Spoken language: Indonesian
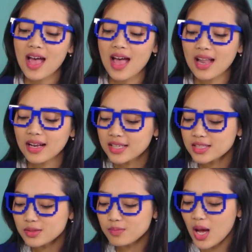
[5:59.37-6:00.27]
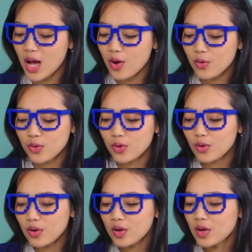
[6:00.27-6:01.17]
Kak Alis
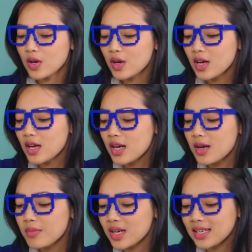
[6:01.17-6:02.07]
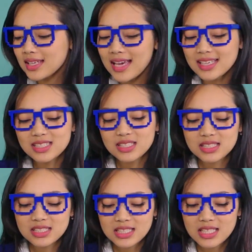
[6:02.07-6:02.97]
mau menghias
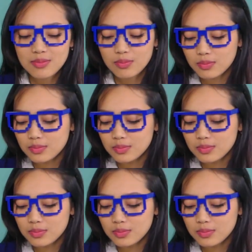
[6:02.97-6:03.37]
si